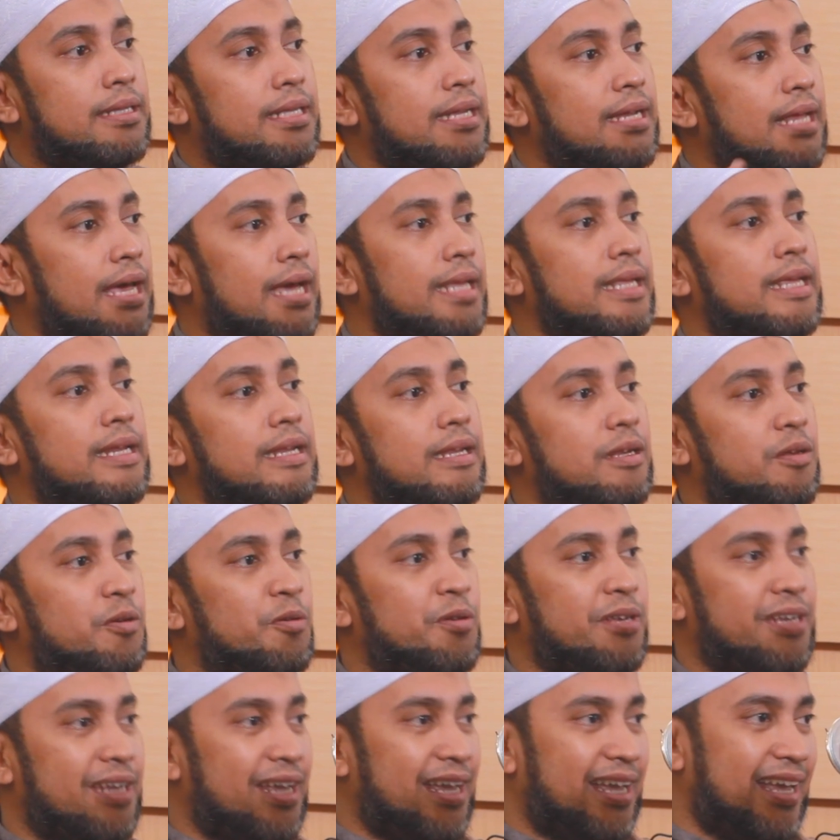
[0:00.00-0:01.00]
tidak hanya di
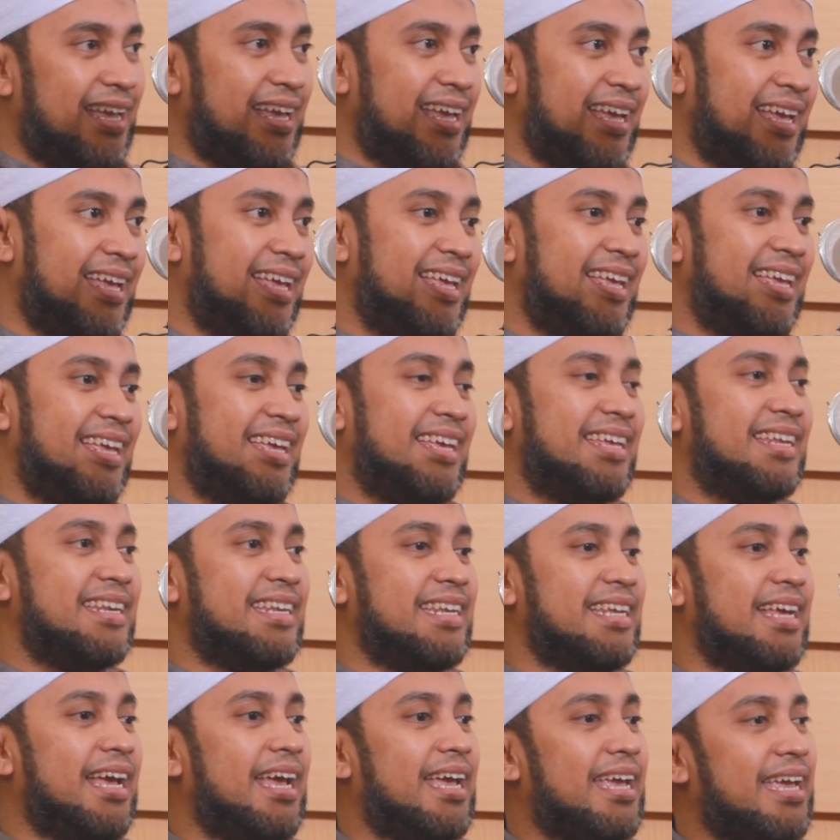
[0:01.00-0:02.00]
dunia. Amin.
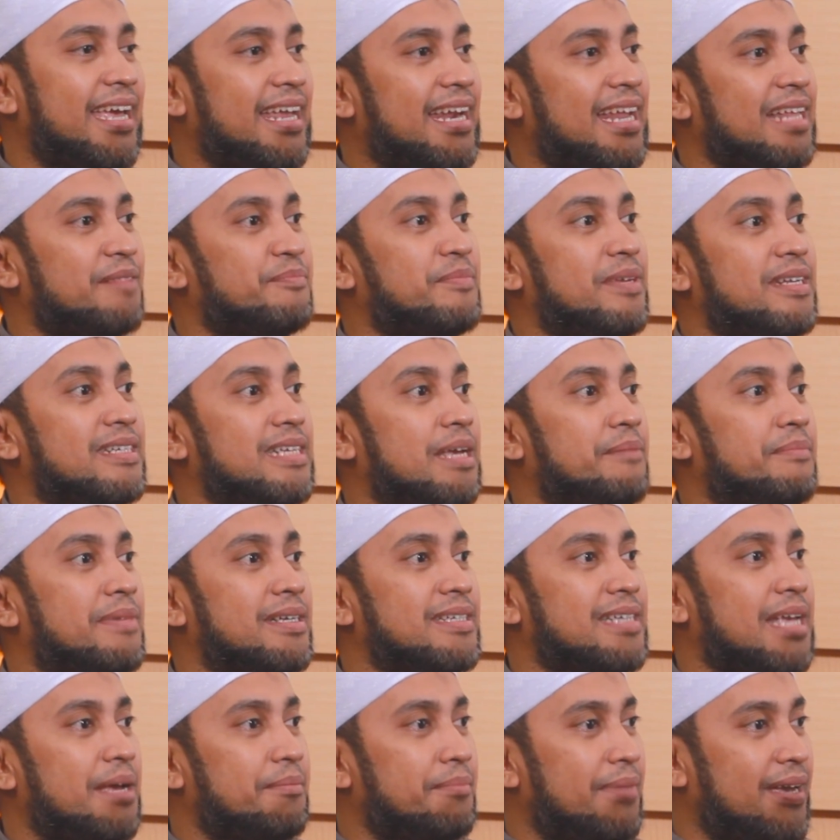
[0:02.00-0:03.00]
Di akhirat
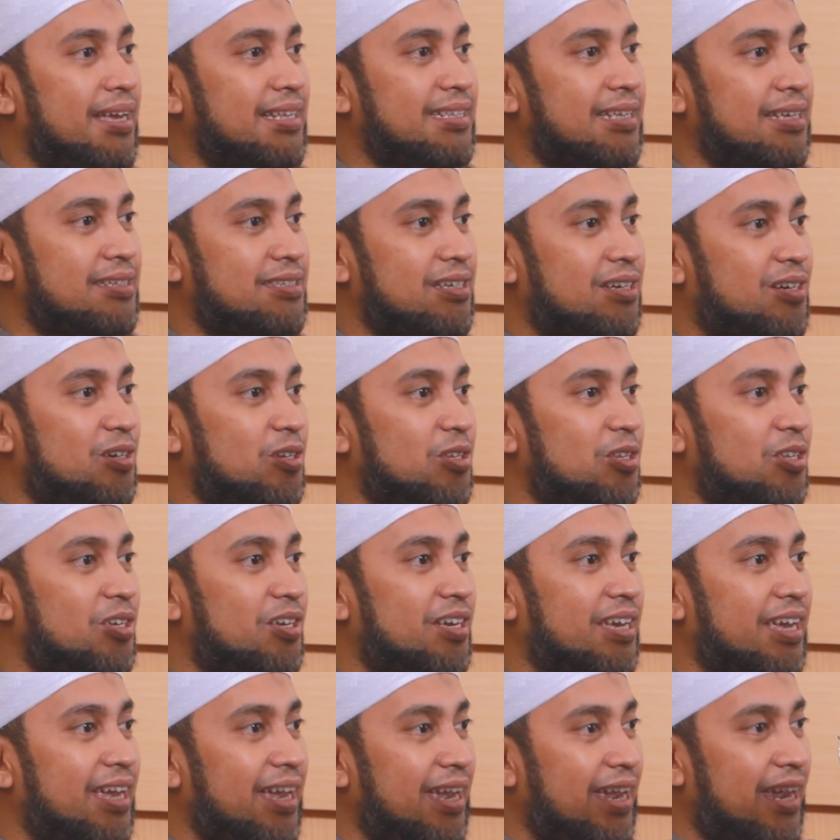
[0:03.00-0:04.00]
bersama-sama. Jazakallah
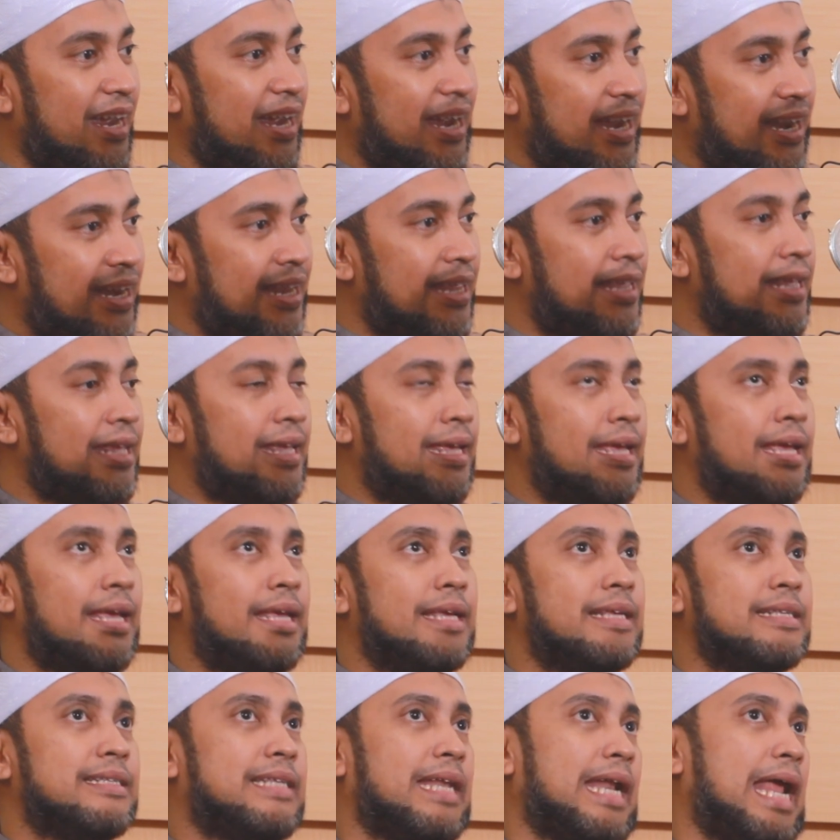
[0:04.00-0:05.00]
khair.
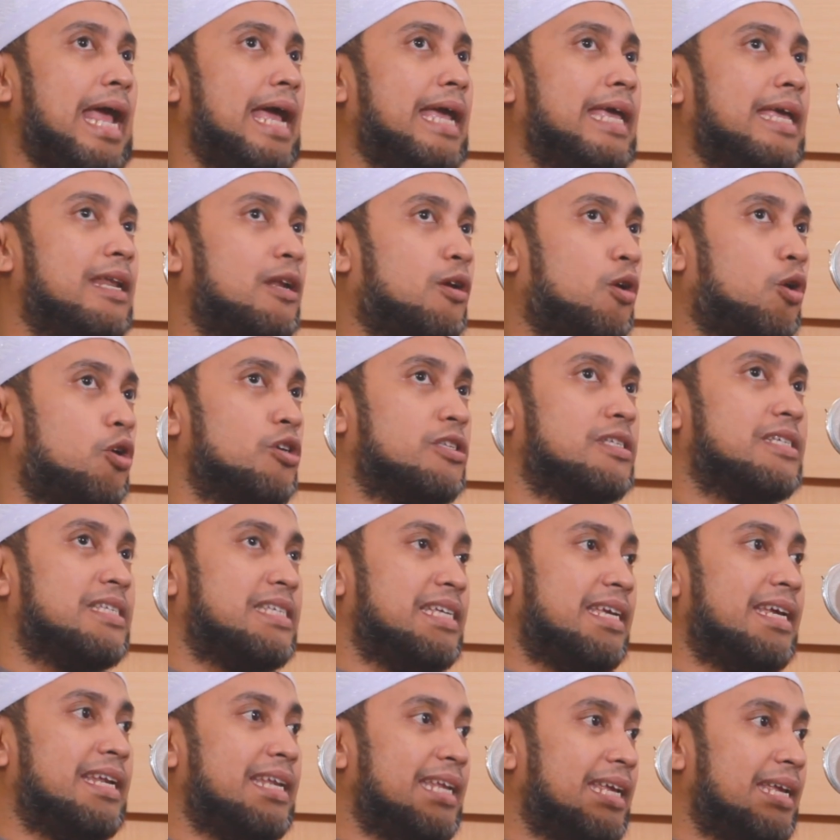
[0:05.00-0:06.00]
Terakhir
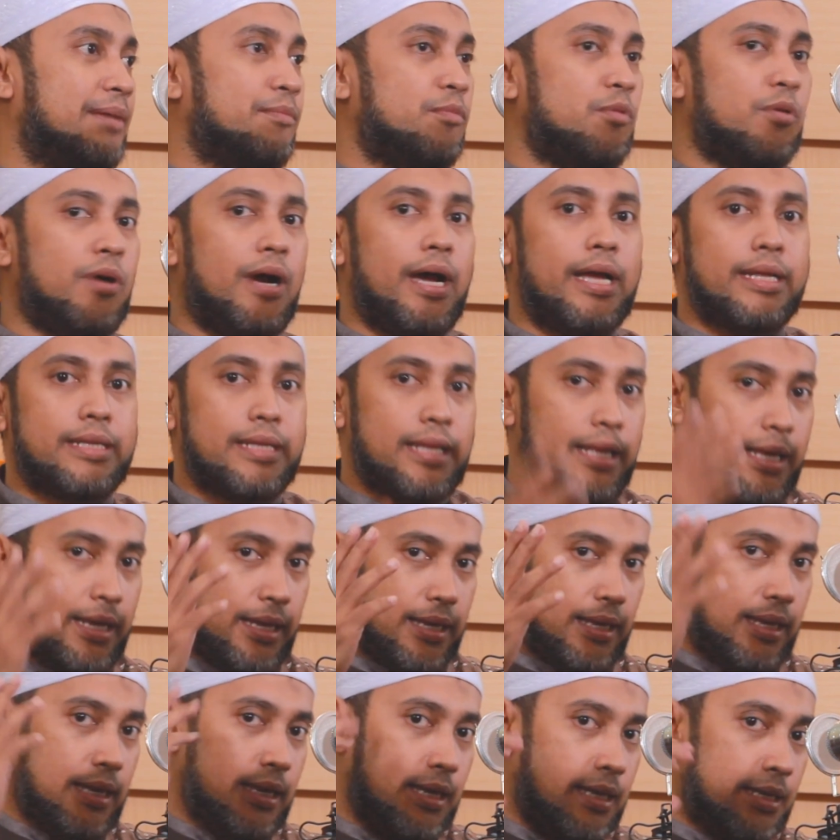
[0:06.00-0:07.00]
coachnya nih buat
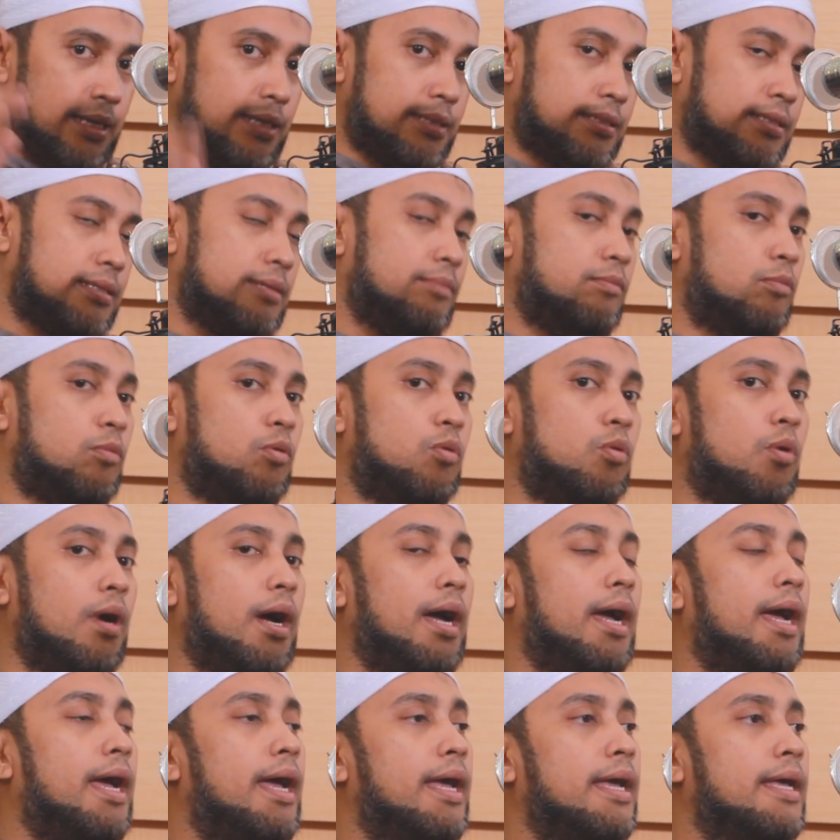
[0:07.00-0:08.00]
uh,
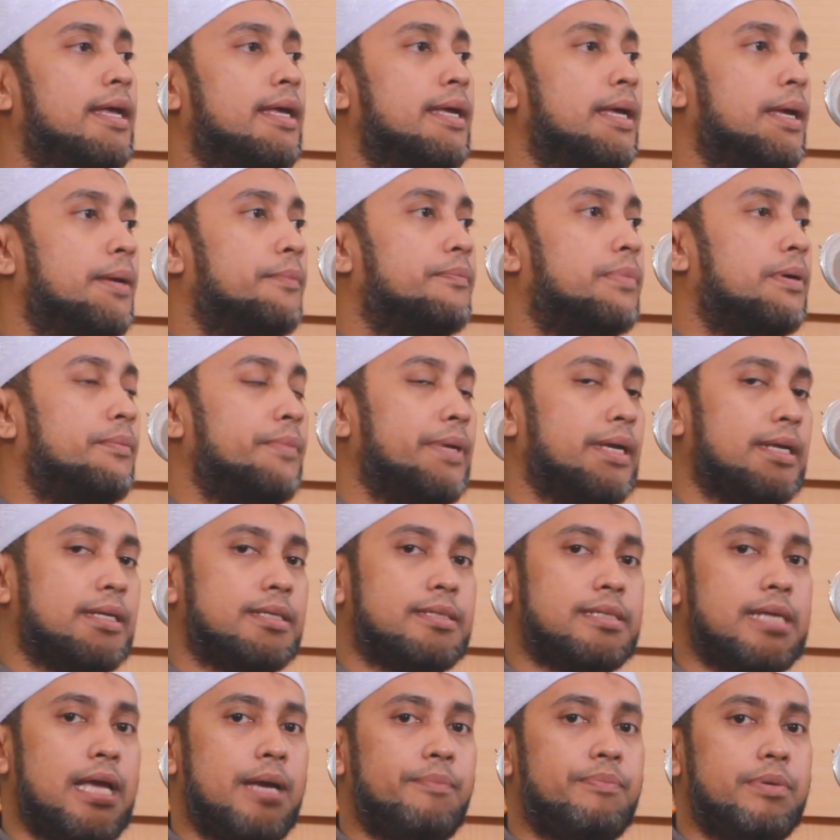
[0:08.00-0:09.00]
semua
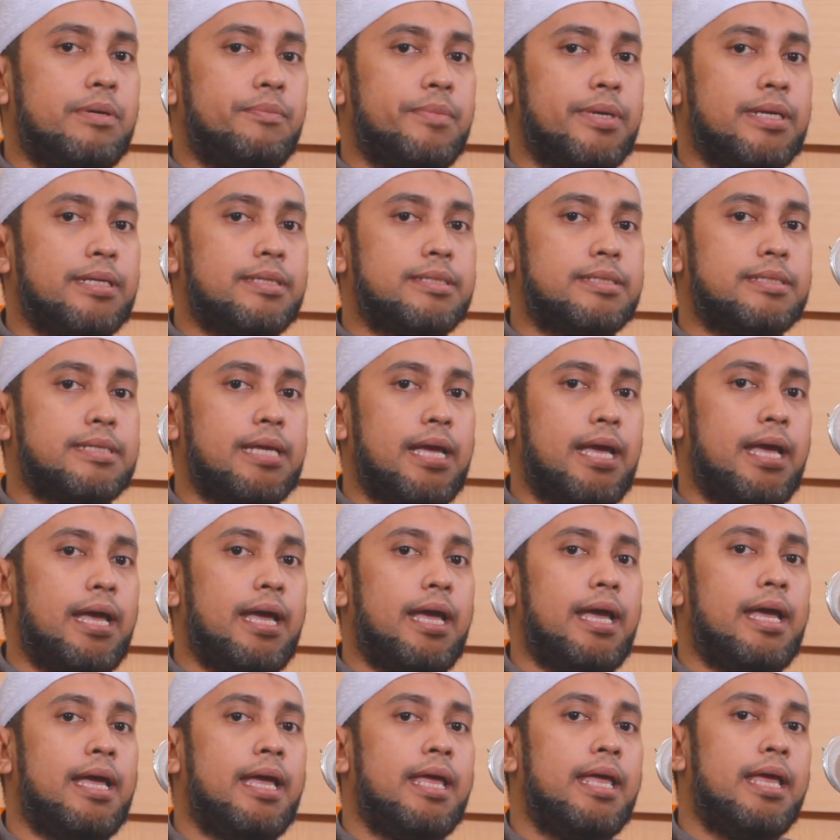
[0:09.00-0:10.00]

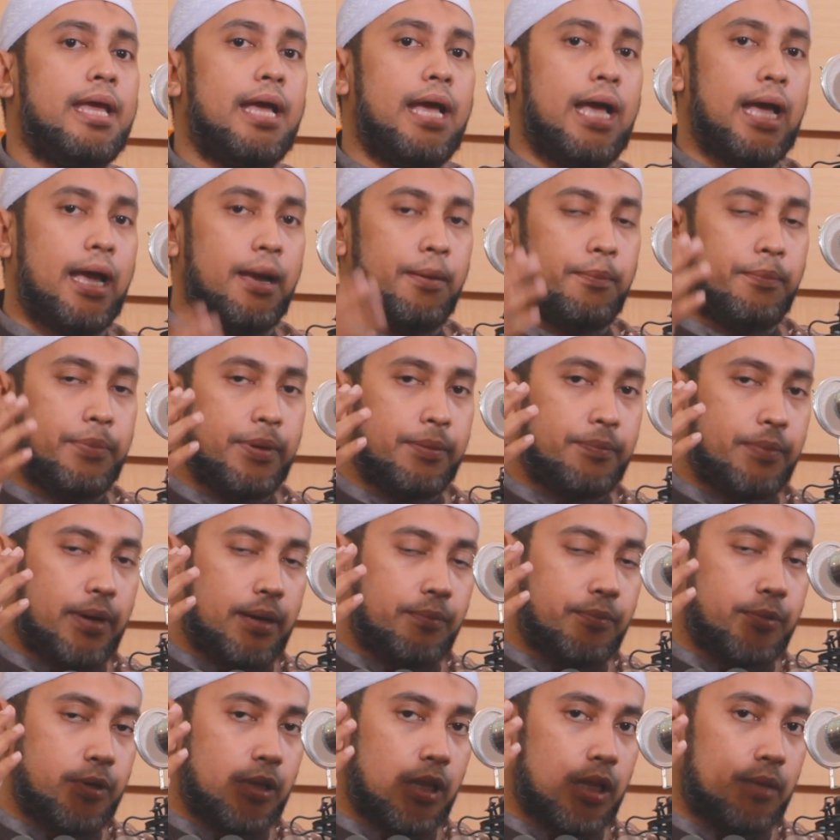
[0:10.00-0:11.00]
pemirsa-pemirsa Habib
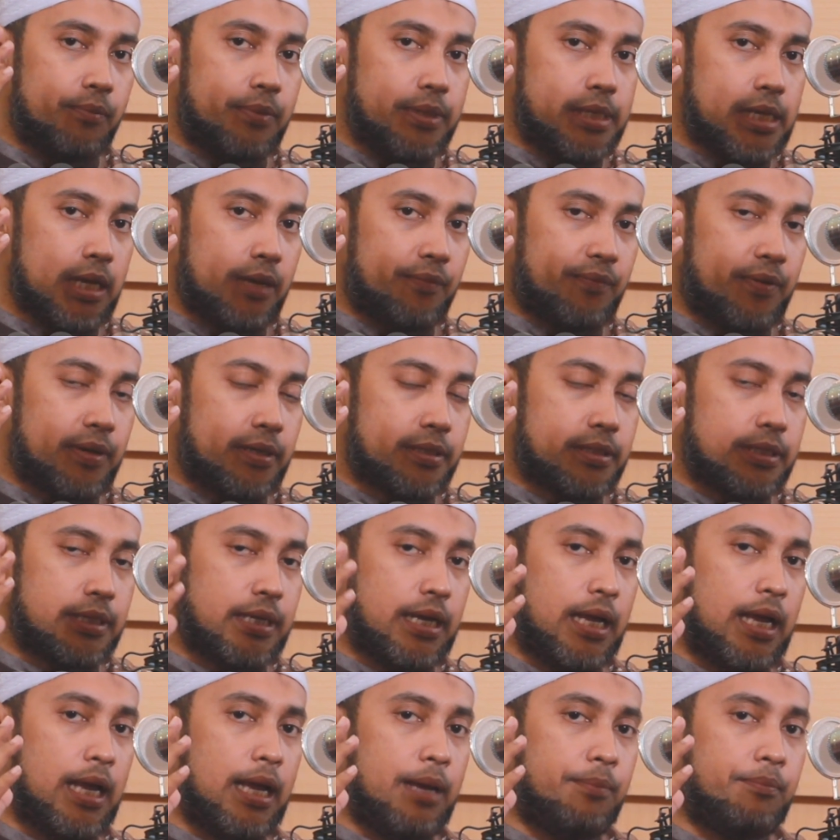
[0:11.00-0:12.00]
Abdullah bin Ja'far
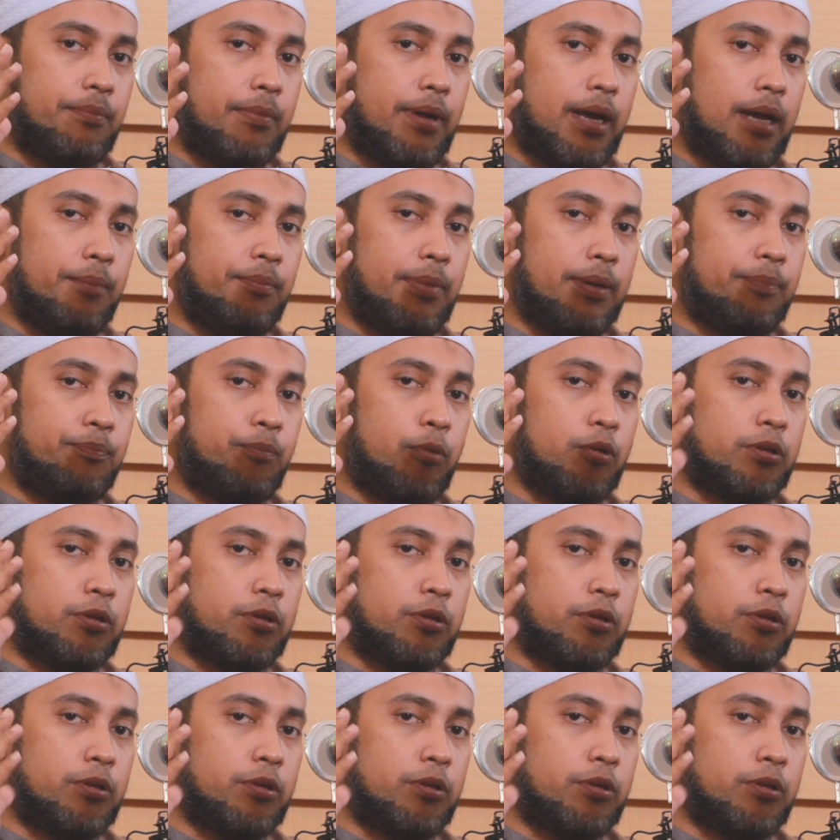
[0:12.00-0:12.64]
Segap, Habat